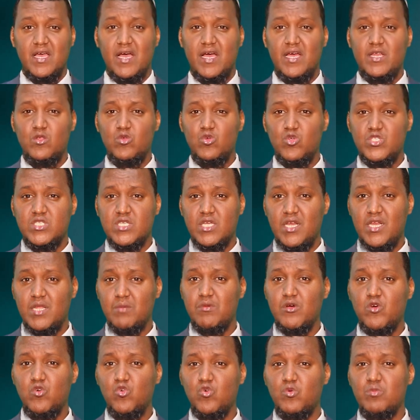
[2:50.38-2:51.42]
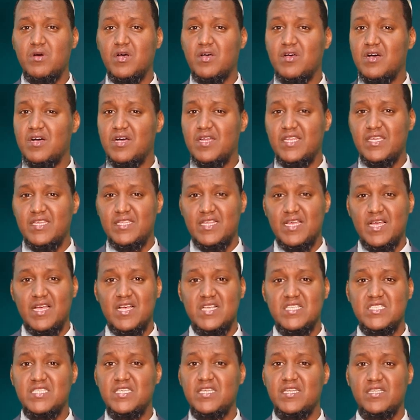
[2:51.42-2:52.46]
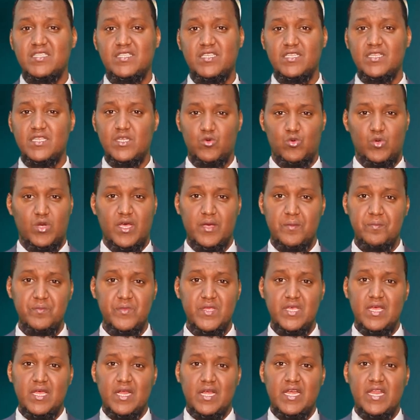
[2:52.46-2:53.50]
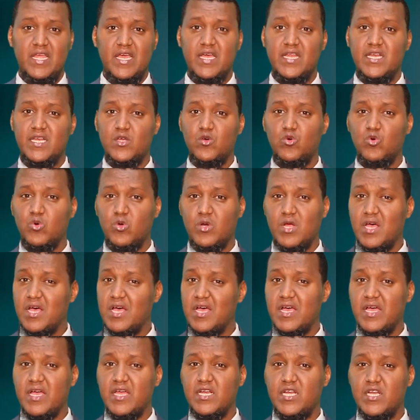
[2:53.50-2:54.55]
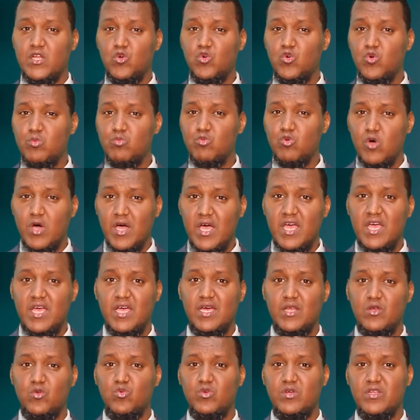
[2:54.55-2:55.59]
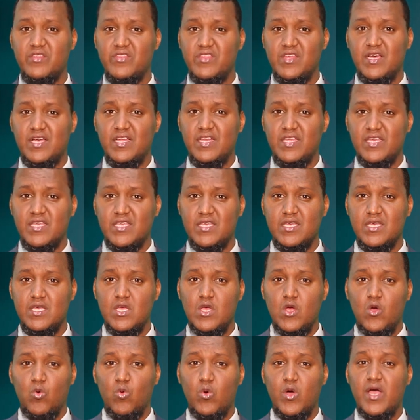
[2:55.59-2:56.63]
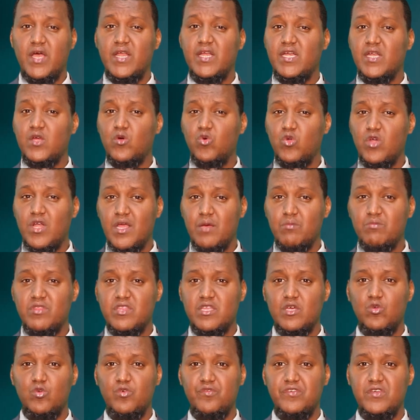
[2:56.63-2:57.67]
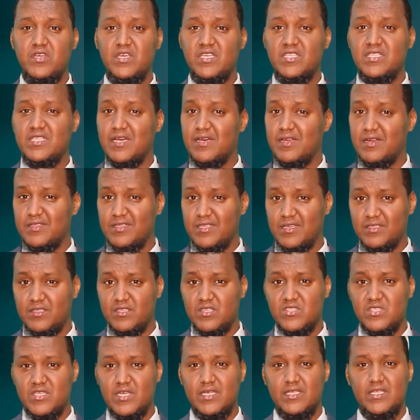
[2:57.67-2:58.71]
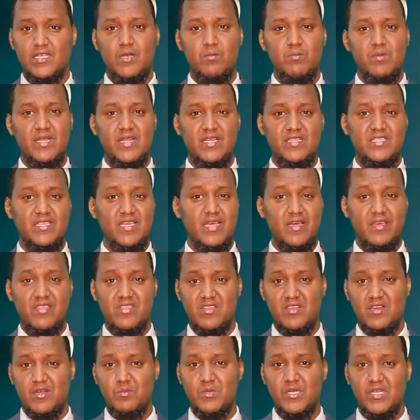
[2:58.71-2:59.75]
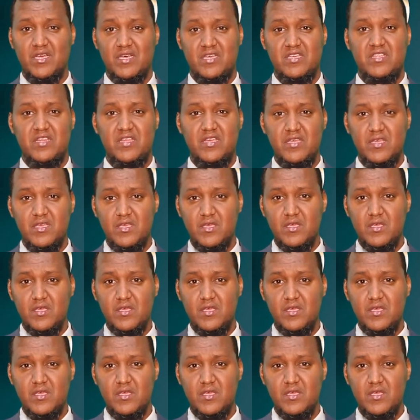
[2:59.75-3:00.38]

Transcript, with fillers: أن يسلمه مقاليد خزينة الدولة لأنه رأى أنه مؤهل لذلك وأنه الأمثل في إدارة اقتصاد البلد أكثر من غيره